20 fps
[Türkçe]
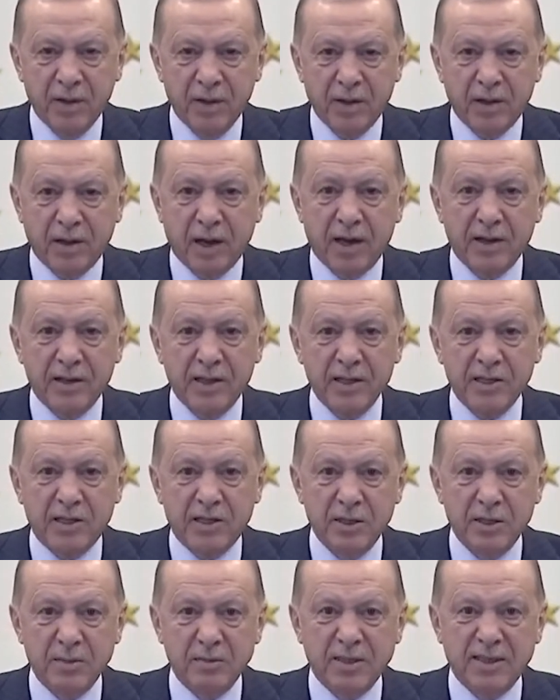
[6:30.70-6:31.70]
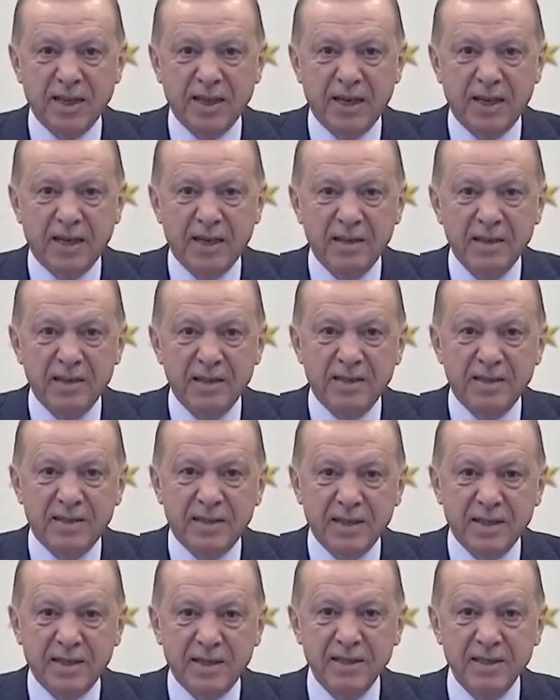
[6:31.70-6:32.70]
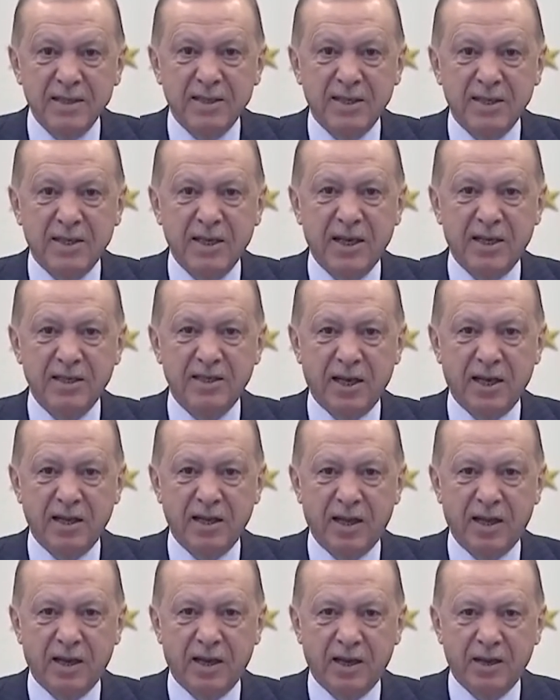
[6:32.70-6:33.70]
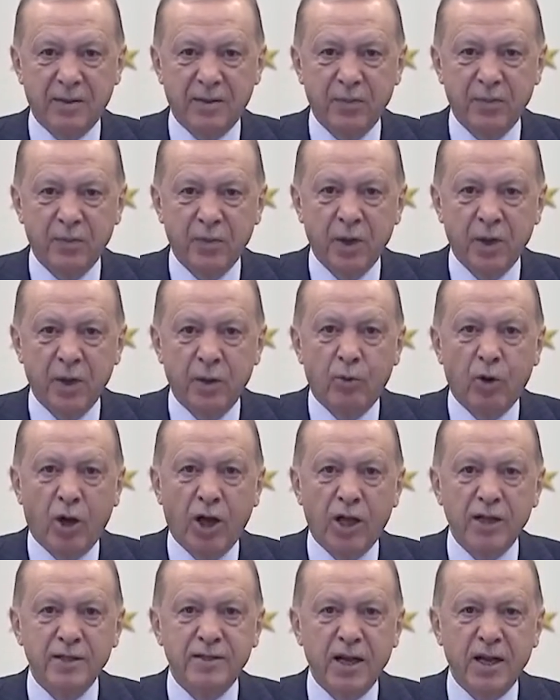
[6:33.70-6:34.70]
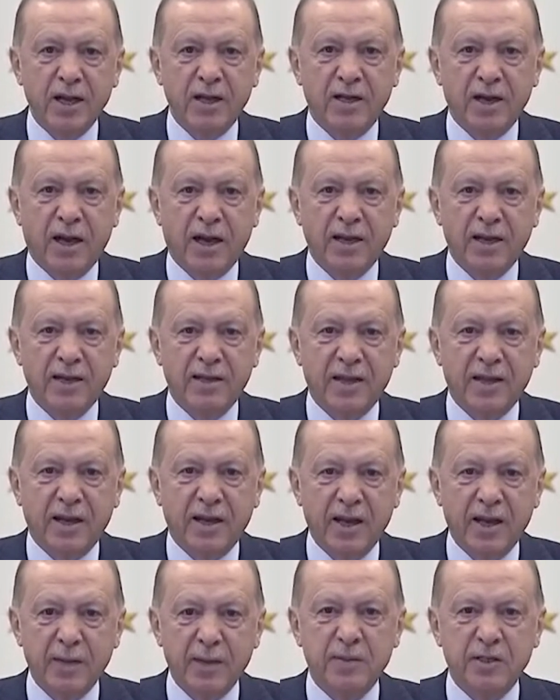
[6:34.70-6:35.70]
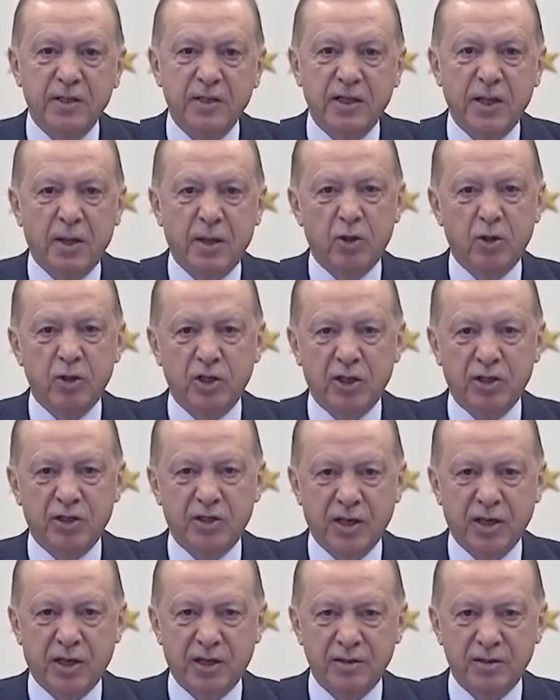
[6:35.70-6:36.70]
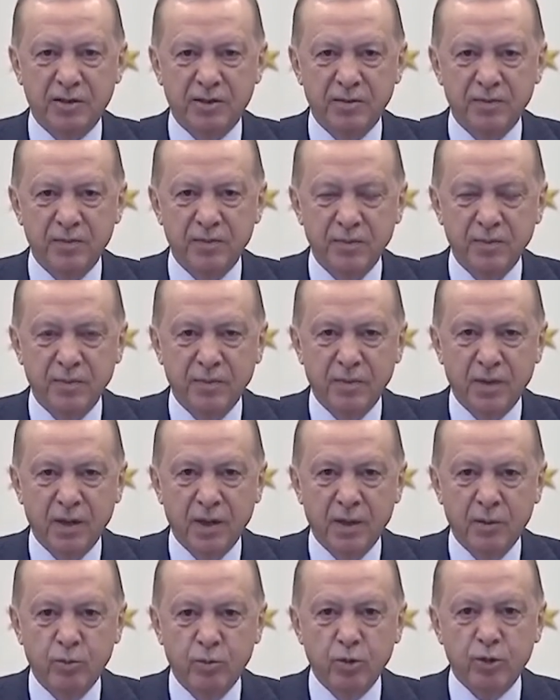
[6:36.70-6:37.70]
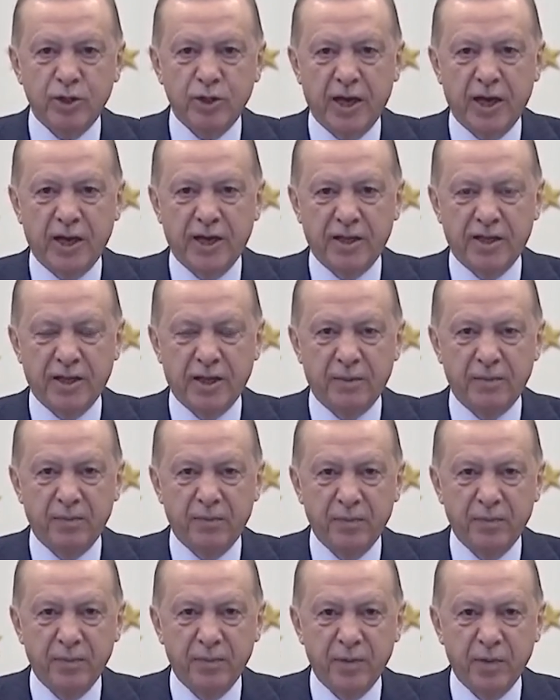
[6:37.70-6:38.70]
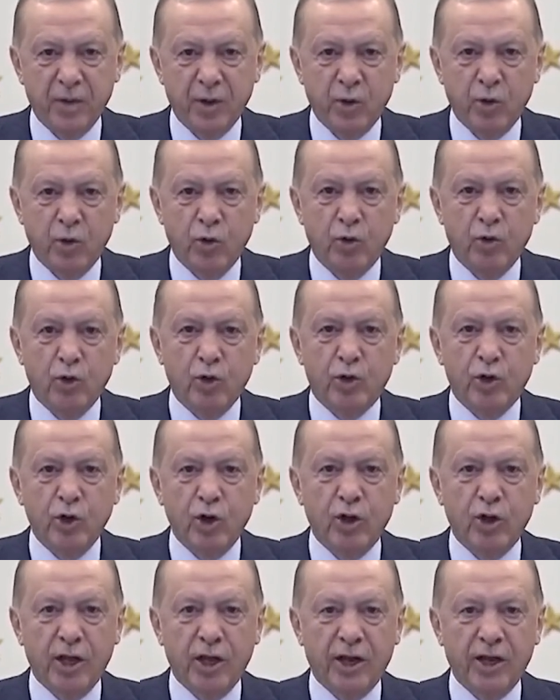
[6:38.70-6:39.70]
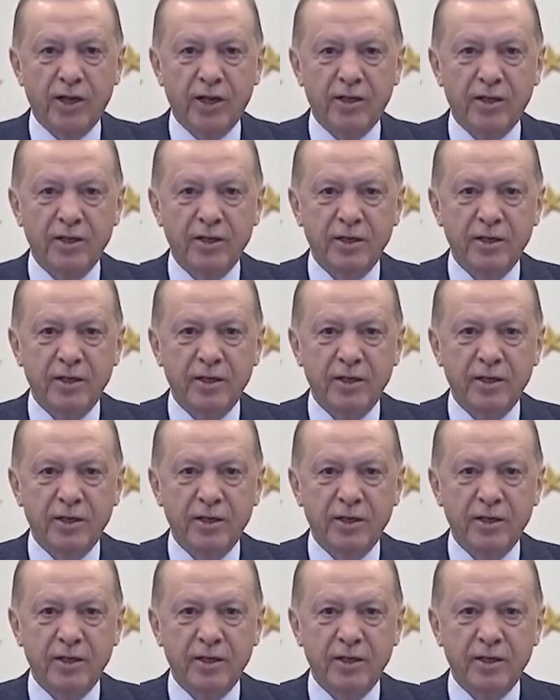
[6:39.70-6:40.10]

kardeşliğimize sıkı sıkıya sarılarak bu alçak gayretlerin hepsini de boşa çıkardık. Bu sayede ülke olarak